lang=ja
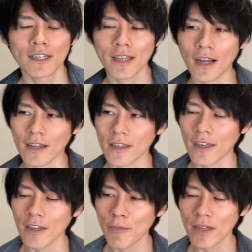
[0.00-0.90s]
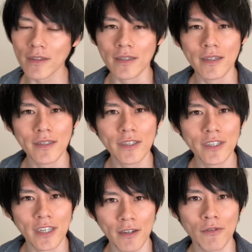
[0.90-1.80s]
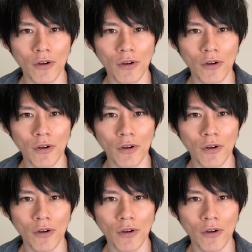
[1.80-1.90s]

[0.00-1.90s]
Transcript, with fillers: てか、ゲーマーって成人式行